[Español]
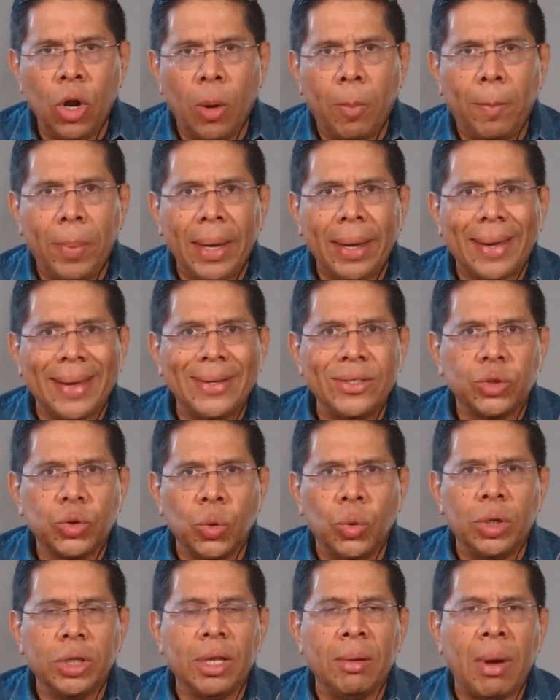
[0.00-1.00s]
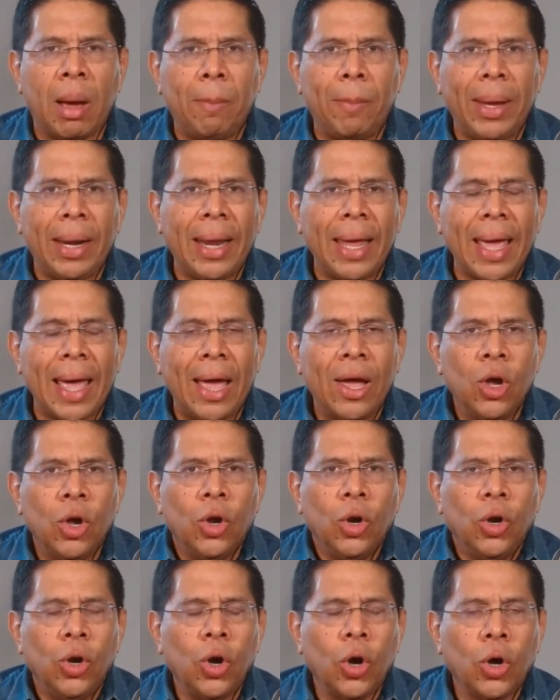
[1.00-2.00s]
López, que en su última pelea
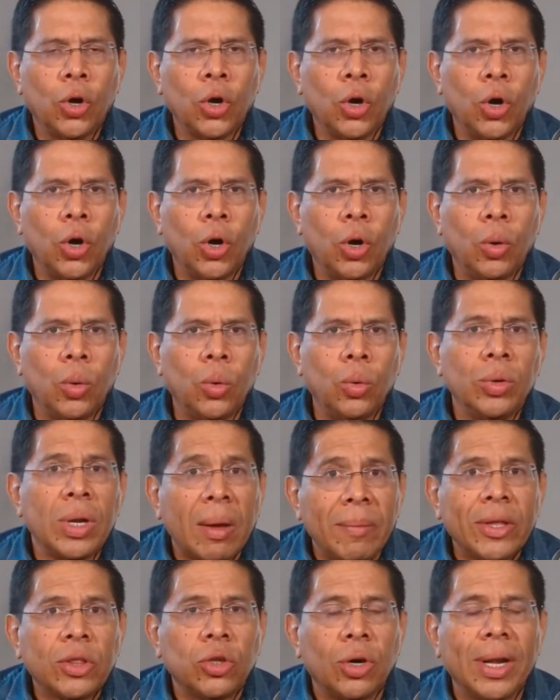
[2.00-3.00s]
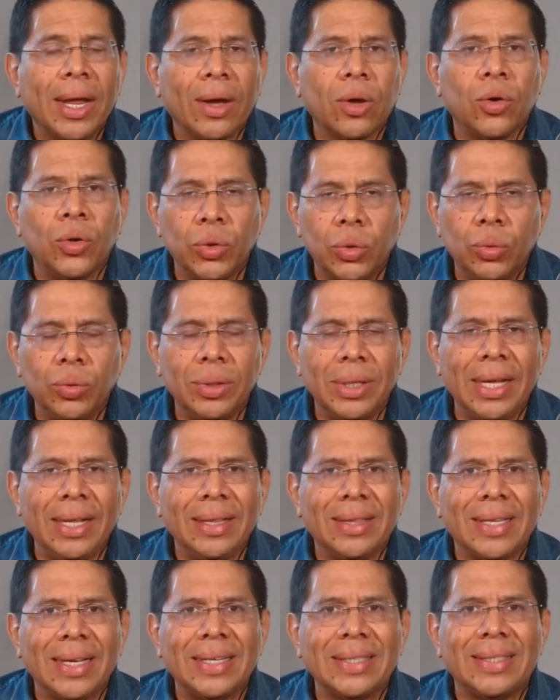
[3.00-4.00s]
logró una victoria
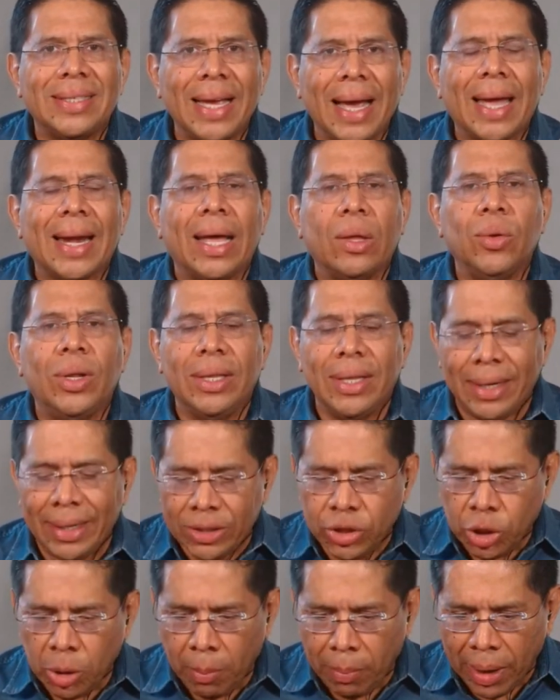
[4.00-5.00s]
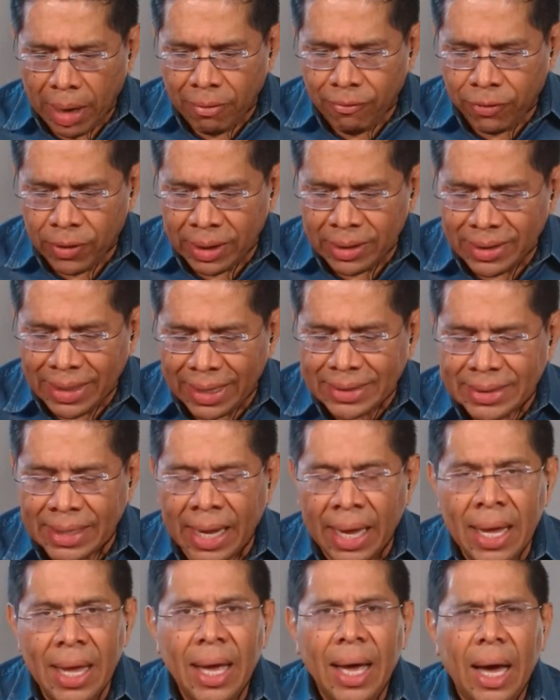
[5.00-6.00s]
contundente, se ha ganado el derecho para
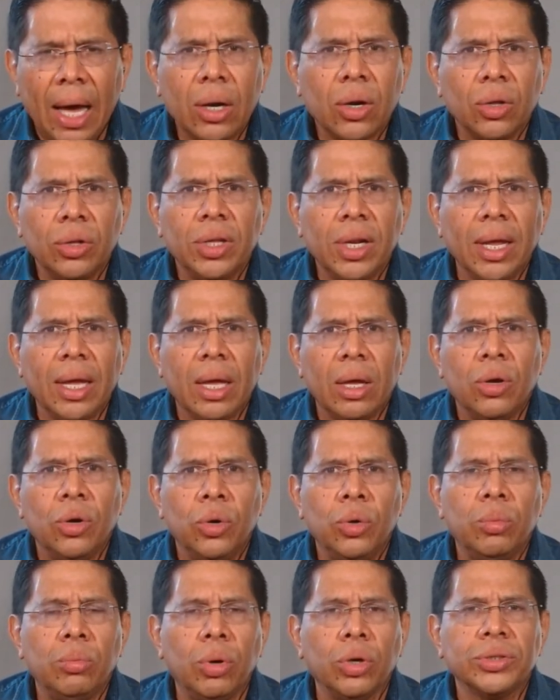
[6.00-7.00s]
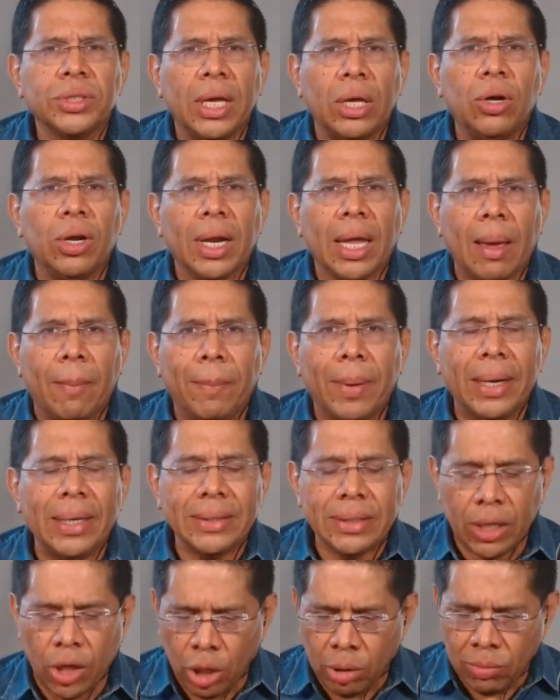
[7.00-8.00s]
enfrentarse a Rodríguez, un boxeador que
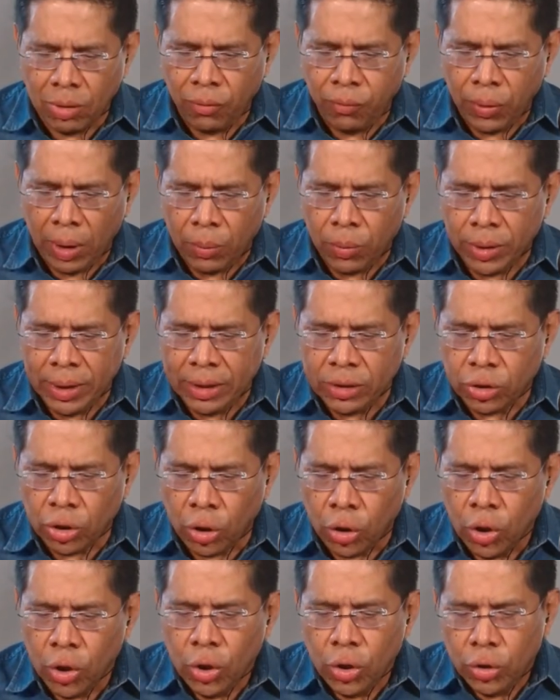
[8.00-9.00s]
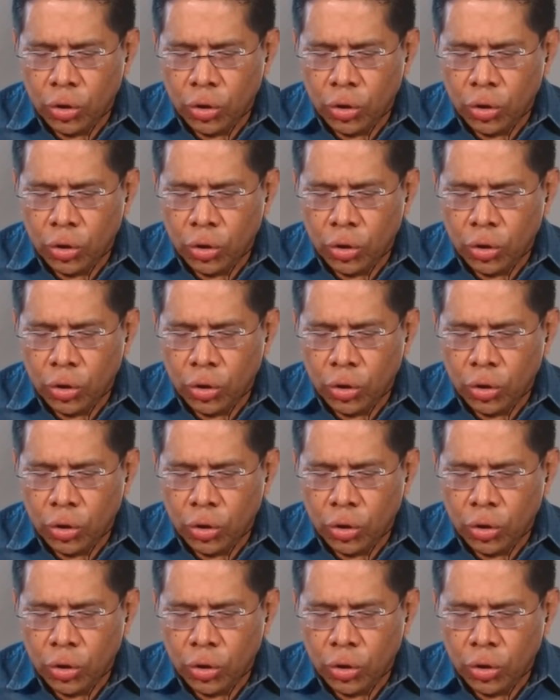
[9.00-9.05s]
aparece como favorito.